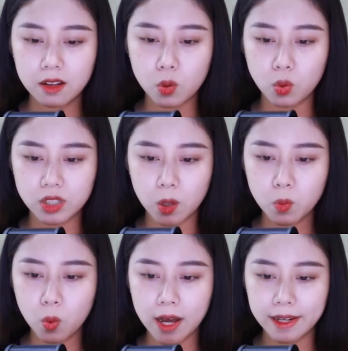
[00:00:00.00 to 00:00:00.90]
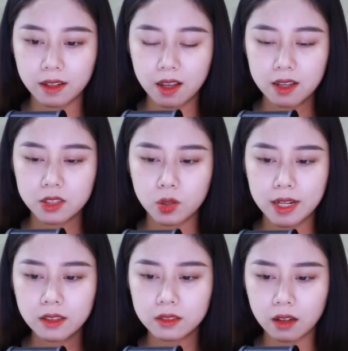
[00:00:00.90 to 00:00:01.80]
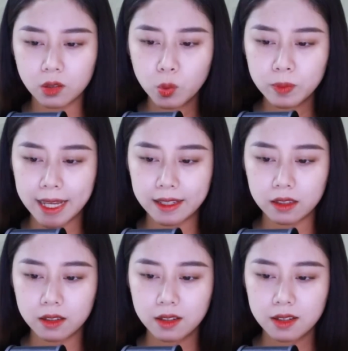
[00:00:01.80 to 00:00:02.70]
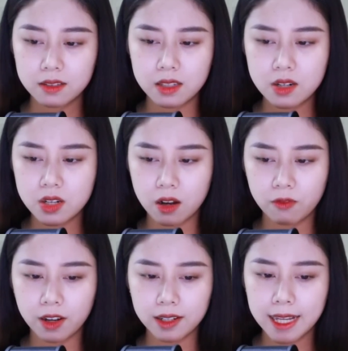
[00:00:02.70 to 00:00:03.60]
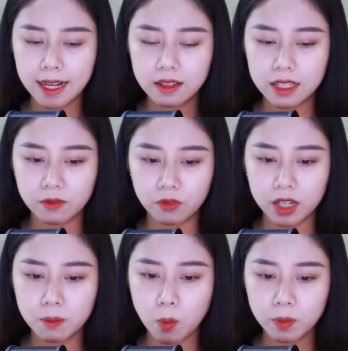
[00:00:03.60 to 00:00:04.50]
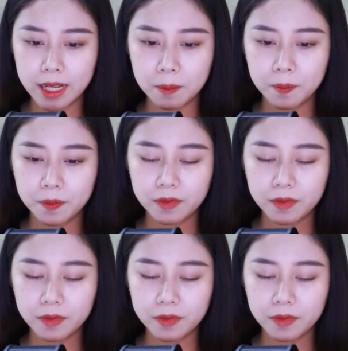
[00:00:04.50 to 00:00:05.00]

Cuộc sống của anh cho đến tận lúc này Chỉ sợ vẫn gắn liền với bóng đêm